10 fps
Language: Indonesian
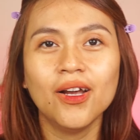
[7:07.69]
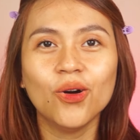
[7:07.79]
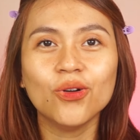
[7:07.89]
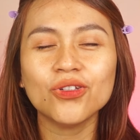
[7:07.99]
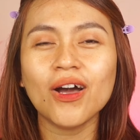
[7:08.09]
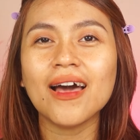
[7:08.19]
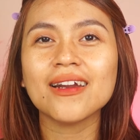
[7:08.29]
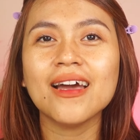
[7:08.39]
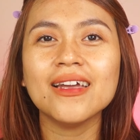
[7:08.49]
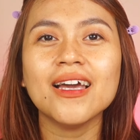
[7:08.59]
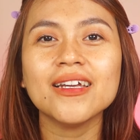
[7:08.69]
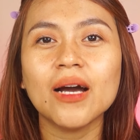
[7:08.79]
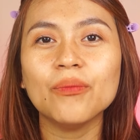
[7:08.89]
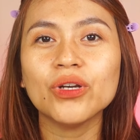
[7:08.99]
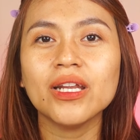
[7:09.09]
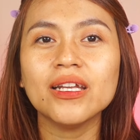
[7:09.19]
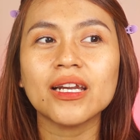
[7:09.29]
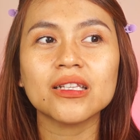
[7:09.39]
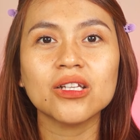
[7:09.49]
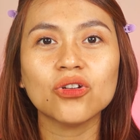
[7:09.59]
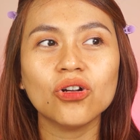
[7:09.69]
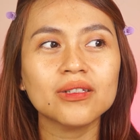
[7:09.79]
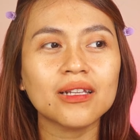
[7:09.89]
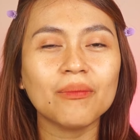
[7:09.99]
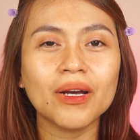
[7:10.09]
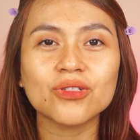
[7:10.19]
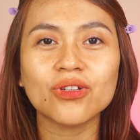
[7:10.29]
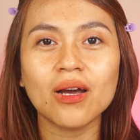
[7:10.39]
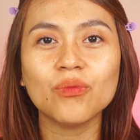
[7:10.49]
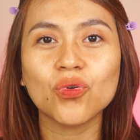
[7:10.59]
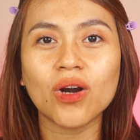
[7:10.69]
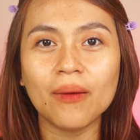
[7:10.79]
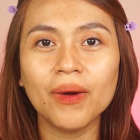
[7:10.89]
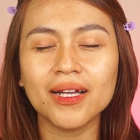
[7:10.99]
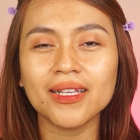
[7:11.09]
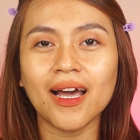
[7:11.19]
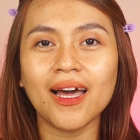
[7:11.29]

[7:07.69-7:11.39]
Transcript: untuk harganya ya ampun ini retinol termasuk yang murah banget ya.